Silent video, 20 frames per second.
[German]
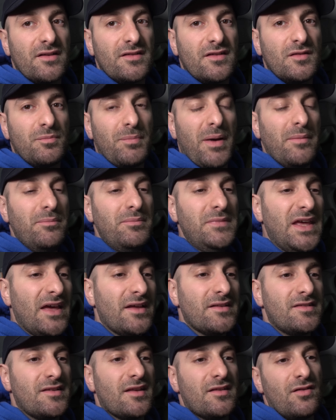Das ist bei mir
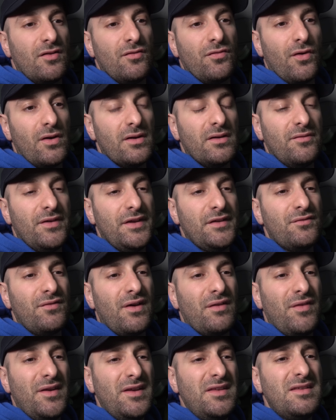jetzt sehr sinnvoll gewesen,
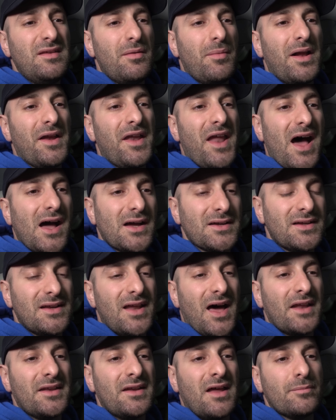weil wenn ich hier mal
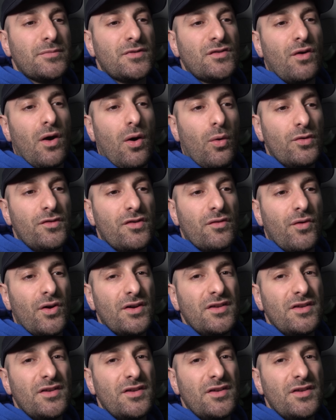nachgeladen habe zu Hause,